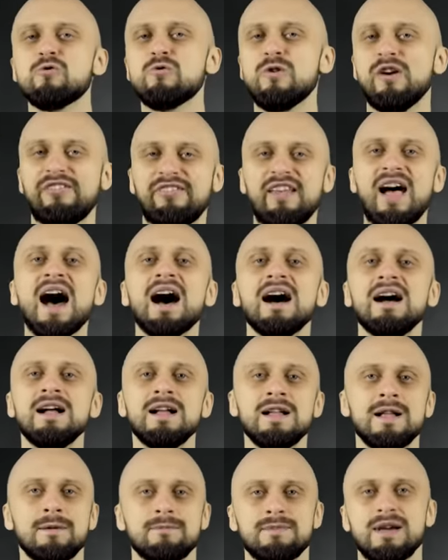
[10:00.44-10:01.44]
USA
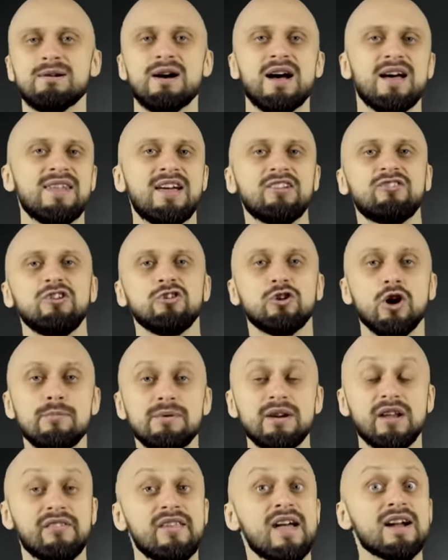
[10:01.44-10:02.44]
miała na dzień
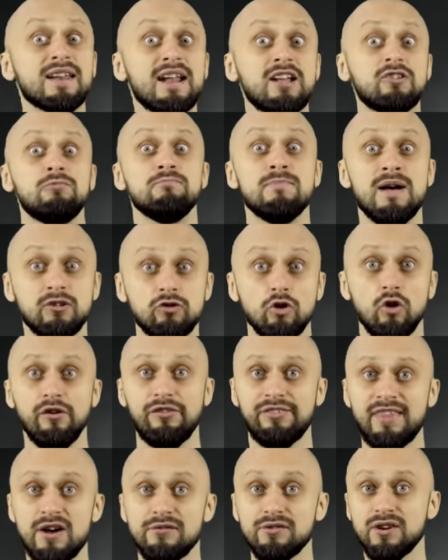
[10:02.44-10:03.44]
dobry zagrać mecz o
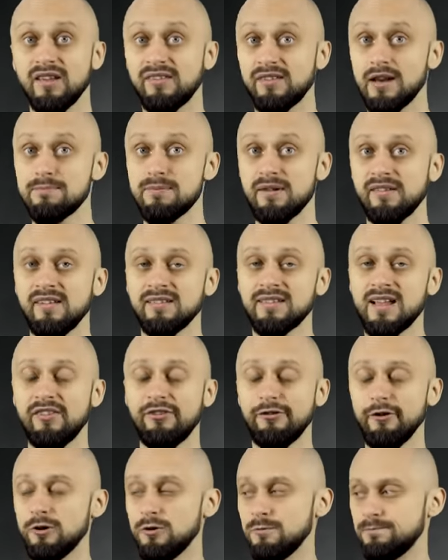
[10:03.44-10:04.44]
stawkę z
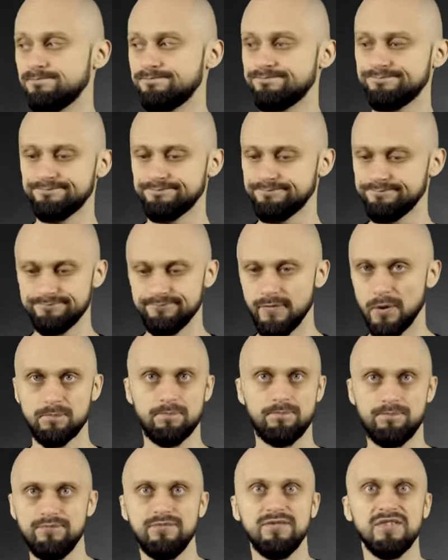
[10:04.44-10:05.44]
reprezentacją no,
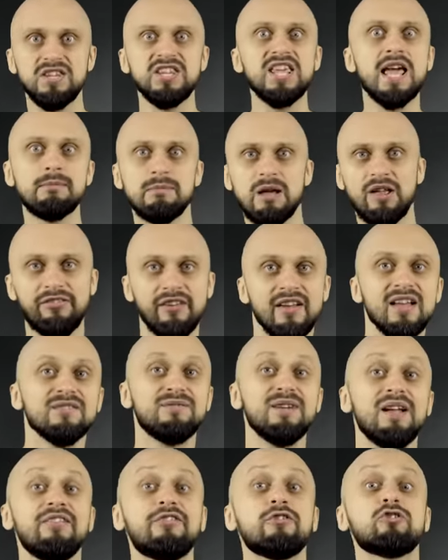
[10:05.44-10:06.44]
Niemiec.
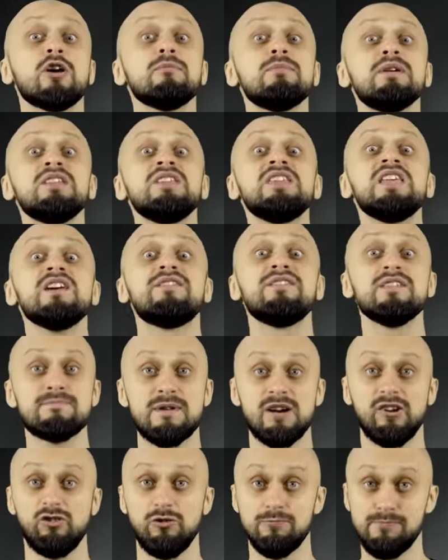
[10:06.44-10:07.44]
Więc żeby nie
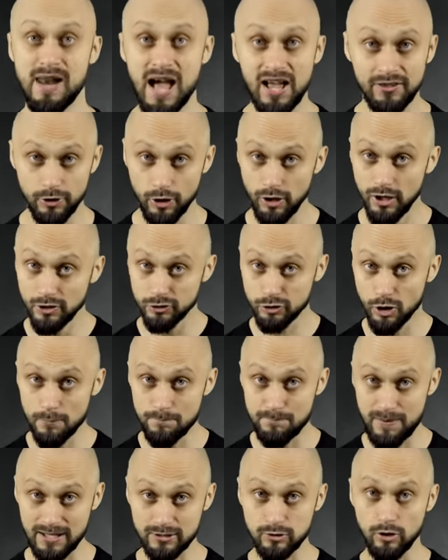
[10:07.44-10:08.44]
wypaść blado, to
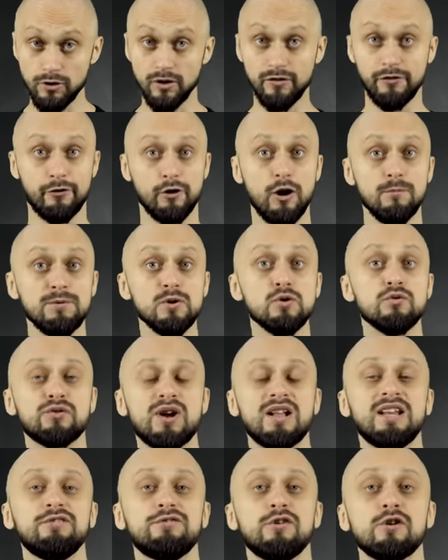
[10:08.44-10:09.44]
Patton zrobił w
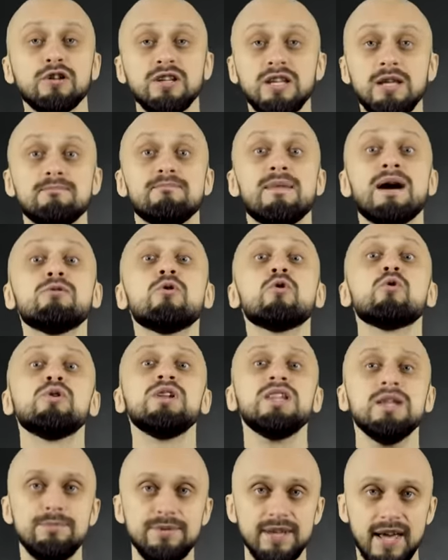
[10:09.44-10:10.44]
Kalifornii Małą
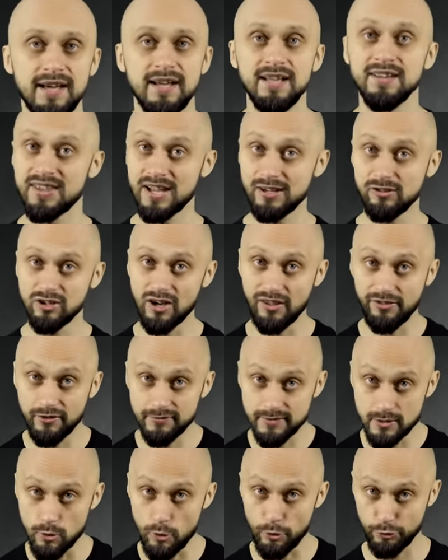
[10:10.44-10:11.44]
Libię. Tak się
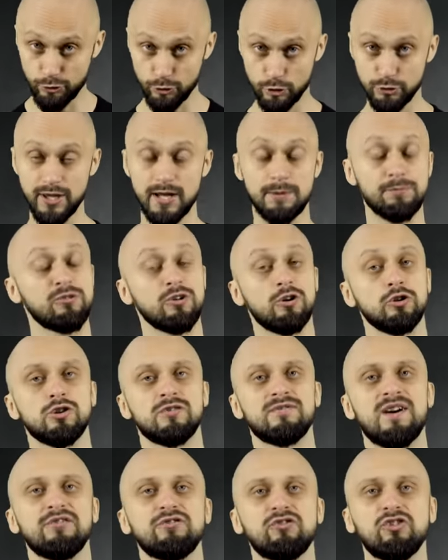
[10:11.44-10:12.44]
nazywał ośrodek
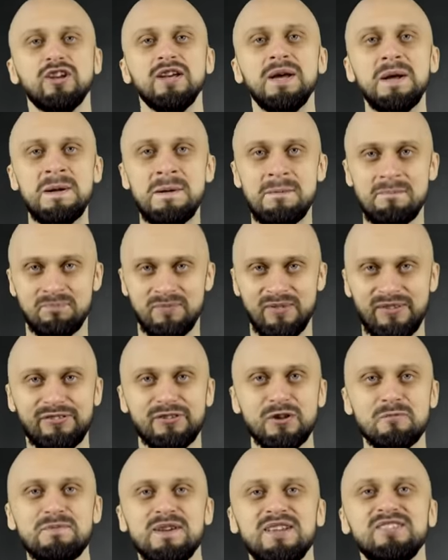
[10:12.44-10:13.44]
przygotowawczy
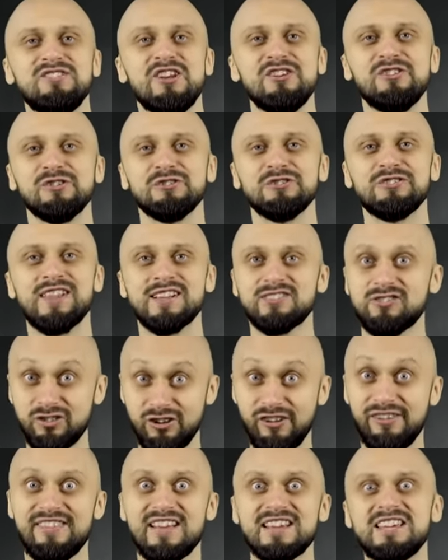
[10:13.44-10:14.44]
150 na
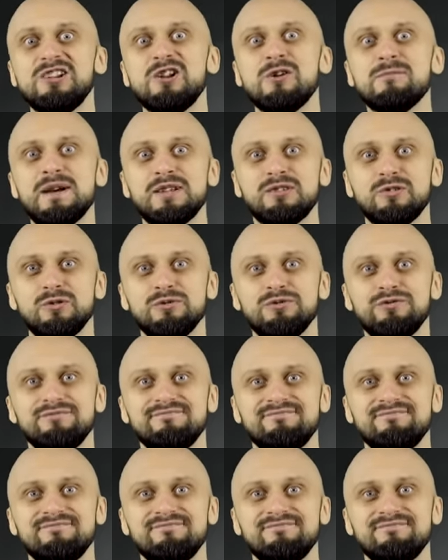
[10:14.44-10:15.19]
300 kilometrów.